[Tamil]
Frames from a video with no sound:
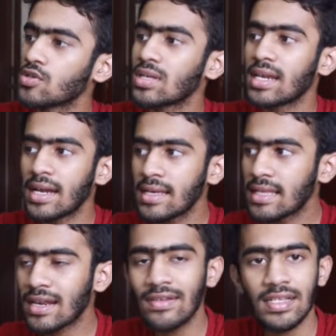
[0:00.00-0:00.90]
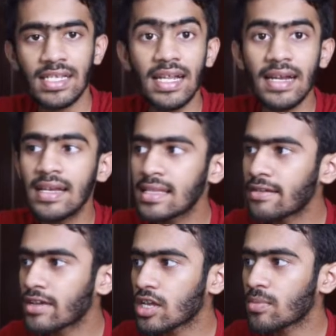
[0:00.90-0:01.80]
ஸோ அது ரெண்டு தடவை இருந்துச்சுன்னா ரெண்டு
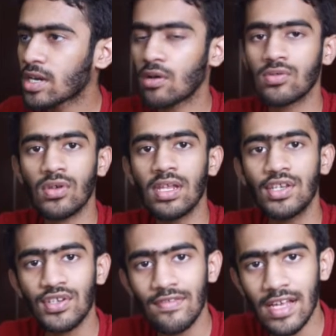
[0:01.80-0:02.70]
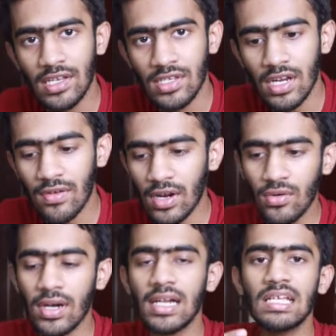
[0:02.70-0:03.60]
தடவை இன்க்ரிமெண்ட் ஆகும் ஸோ இனிஷியல் வேல்யூ ஜீரோவாக
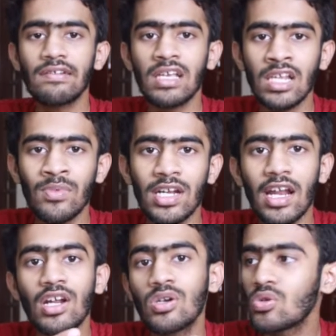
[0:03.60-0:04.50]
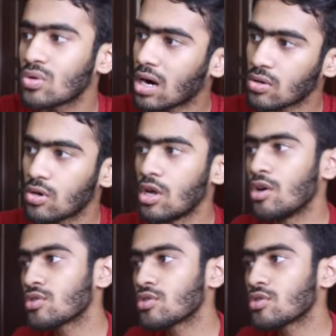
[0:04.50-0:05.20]
இருக்கும் ரெண்டு தடவை இன்க்ரிமெண்ட் ஆனால் டூ ஆகும்